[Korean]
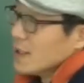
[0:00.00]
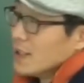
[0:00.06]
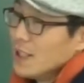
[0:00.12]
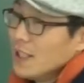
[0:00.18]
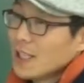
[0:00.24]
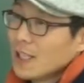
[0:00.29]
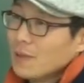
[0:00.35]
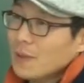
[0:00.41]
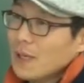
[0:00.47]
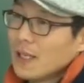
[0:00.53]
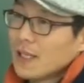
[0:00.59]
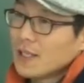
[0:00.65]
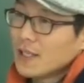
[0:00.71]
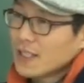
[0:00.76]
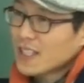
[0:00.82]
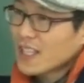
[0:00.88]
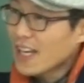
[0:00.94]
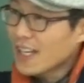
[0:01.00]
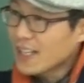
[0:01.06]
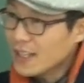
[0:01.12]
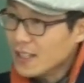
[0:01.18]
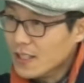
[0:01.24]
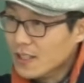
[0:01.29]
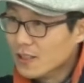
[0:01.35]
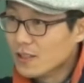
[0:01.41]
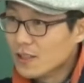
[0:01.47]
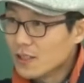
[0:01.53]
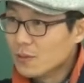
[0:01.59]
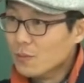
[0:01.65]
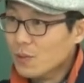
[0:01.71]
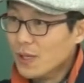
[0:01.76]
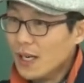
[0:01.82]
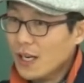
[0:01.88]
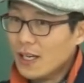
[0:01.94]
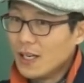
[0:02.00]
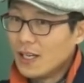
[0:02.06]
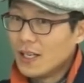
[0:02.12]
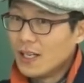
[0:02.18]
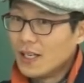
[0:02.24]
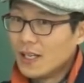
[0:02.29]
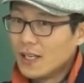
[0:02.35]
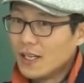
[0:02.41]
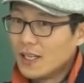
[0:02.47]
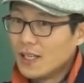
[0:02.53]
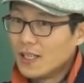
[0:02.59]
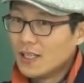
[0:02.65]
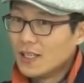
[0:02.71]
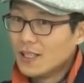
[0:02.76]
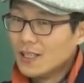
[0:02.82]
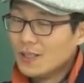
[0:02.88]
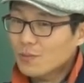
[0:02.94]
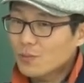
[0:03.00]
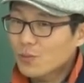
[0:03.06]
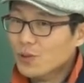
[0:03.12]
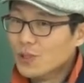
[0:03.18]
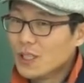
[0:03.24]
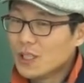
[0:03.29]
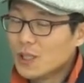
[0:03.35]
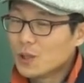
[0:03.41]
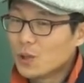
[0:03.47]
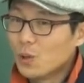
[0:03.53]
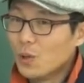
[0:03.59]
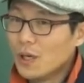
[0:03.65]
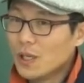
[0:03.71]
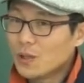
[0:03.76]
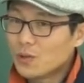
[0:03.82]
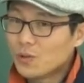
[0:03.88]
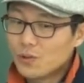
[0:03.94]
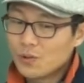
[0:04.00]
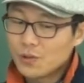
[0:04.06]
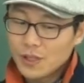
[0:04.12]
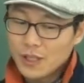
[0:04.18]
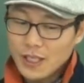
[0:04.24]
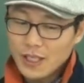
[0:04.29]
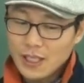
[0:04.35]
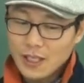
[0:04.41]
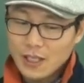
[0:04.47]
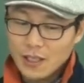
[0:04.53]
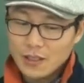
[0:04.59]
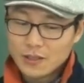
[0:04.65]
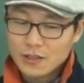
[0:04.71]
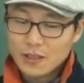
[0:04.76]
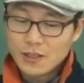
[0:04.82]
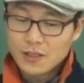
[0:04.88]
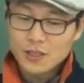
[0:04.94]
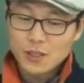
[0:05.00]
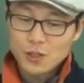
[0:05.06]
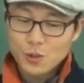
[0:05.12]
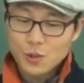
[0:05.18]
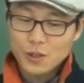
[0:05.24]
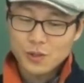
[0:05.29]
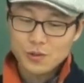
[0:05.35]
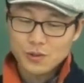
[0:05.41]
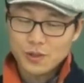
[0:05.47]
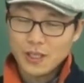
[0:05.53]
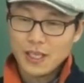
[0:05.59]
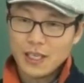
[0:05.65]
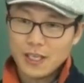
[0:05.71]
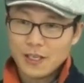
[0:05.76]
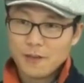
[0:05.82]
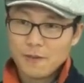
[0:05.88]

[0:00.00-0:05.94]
니네가 말하는 can 이런 것은 뭐야? 문장을 도와주는 거야? 어떤 것을 도와주는 거야?